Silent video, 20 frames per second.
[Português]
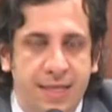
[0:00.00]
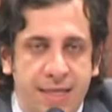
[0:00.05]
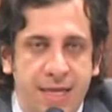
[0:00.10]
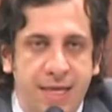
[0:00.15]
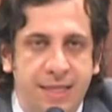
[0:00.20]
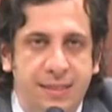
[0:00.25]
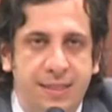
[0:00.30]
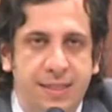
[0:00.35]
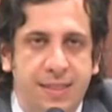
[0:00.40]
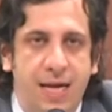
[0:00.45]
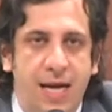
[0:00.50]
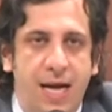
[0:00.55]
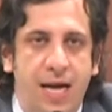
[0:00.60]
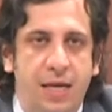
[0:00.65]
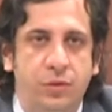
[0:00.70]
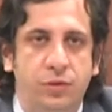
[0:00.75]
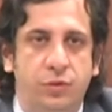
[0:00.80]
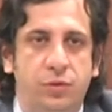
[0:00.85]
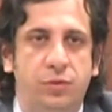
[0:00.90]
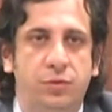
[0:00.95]
Nesse
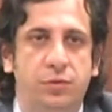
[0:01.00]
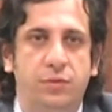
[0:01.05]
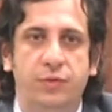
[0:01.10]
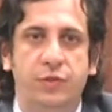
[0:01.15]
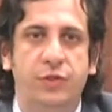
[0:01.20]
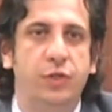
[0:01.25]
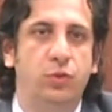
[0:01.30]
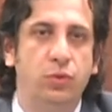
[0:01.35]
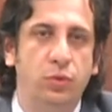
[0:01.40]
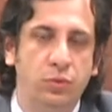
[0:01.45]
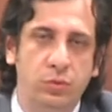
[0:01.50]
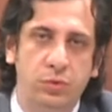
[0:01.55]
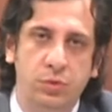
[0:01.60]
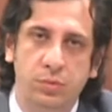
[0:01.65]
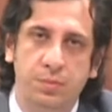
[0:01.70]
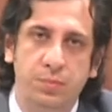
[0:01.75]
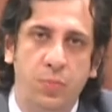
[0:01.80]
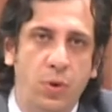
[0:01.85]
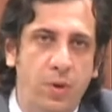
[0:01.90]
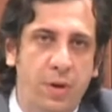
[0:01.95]
caso,
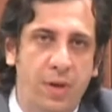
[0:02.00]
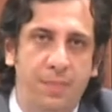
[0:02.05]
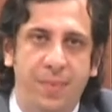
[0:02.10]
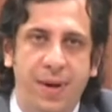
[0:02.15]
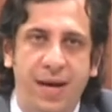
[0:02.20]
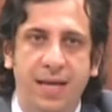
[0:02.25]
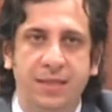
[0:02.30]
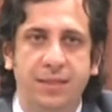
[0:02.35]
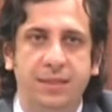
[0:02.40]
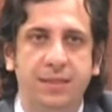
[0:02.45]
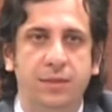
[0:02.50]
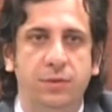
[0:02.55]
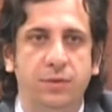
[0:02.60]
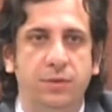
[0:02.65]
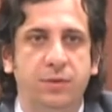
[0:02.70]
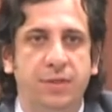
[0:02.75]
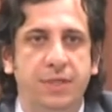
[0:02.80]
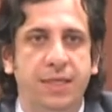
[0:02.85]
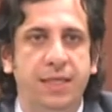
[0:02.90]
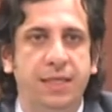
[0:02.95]
segundo boa parte da
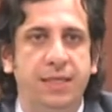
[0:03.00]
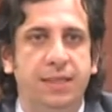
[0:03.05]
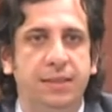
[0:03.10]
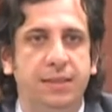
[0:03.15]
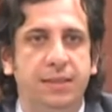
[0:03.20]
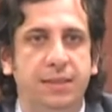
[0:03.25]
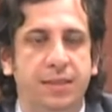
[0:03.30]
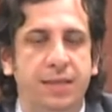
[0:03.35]
doutrina,